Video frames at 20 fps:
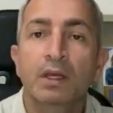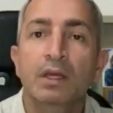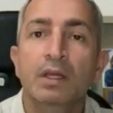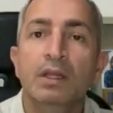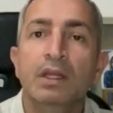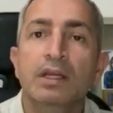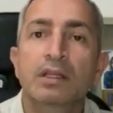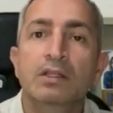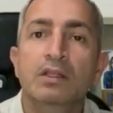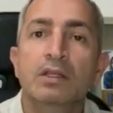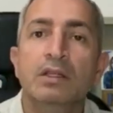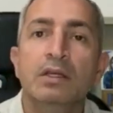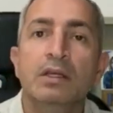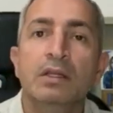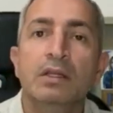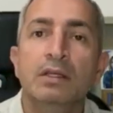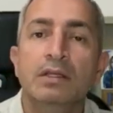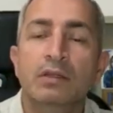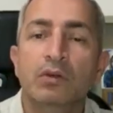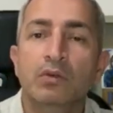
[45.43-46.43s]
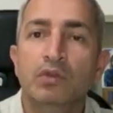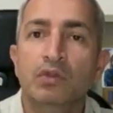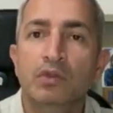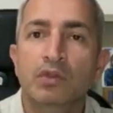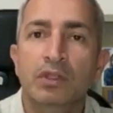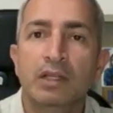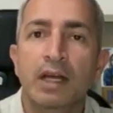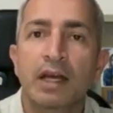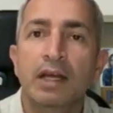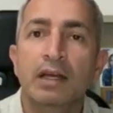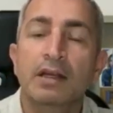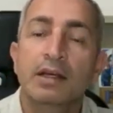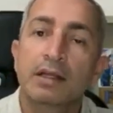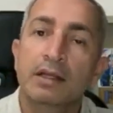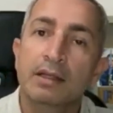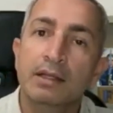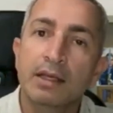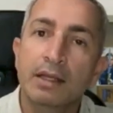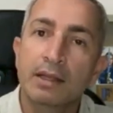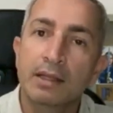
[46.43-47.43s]
E neste dia de São José,
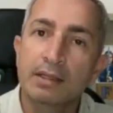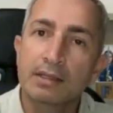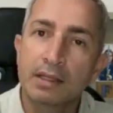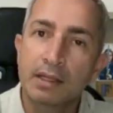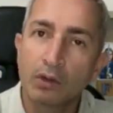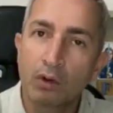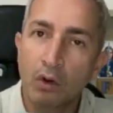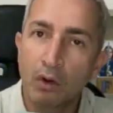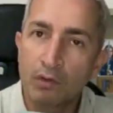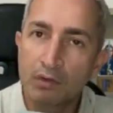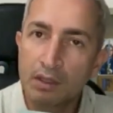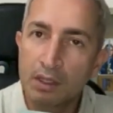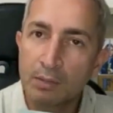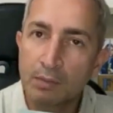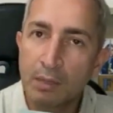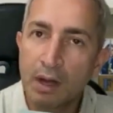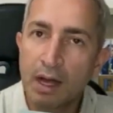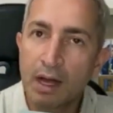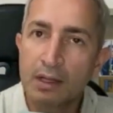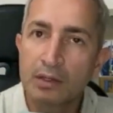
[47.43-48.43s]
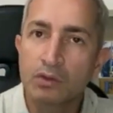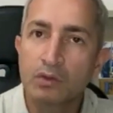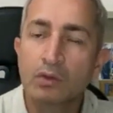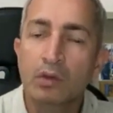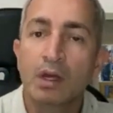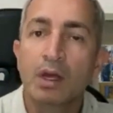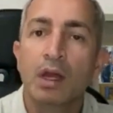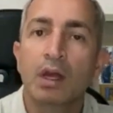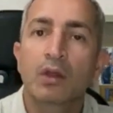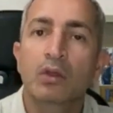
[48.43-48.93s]
dia 19 de março,